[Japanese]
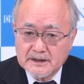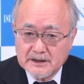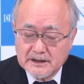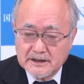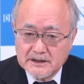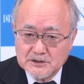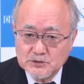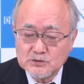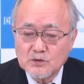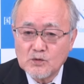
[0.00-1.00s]
えー、
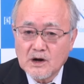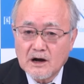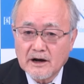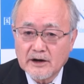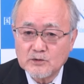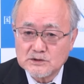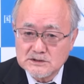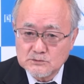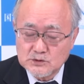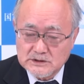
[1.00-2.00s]
友好関係を
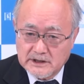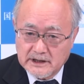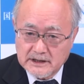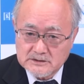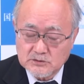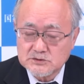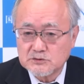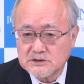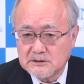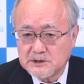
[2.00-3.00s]
築こうじゃないかとそ
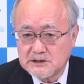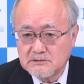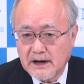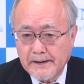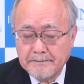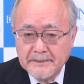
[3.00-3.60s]
のためには、